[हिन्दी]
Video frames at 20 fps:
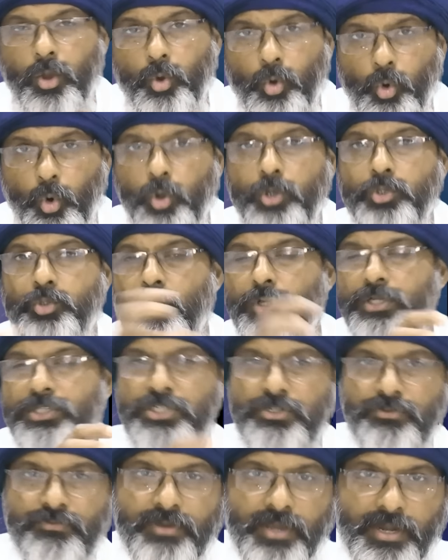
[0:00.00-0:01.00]
गोल्स को
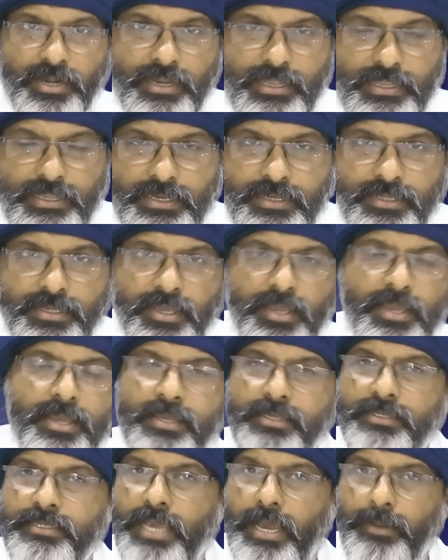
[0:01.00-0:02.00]
अचीव करने के लिए
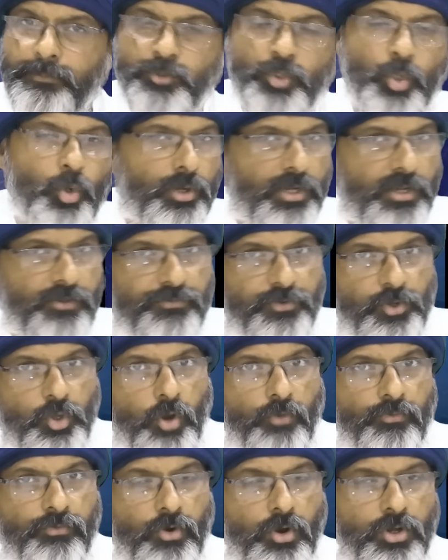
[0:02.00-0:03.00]
ये एब्सोल्युटली फ्री
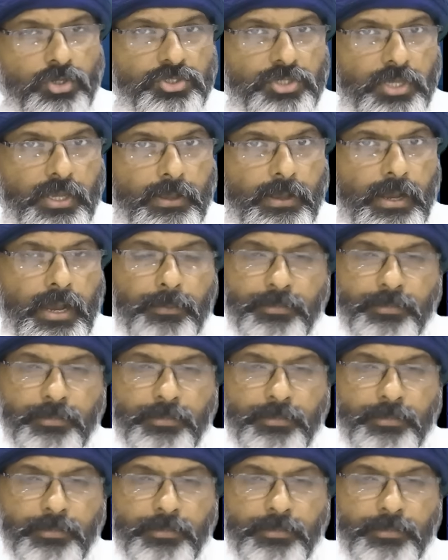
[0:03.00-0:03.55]
ऑफ कॉस्ट है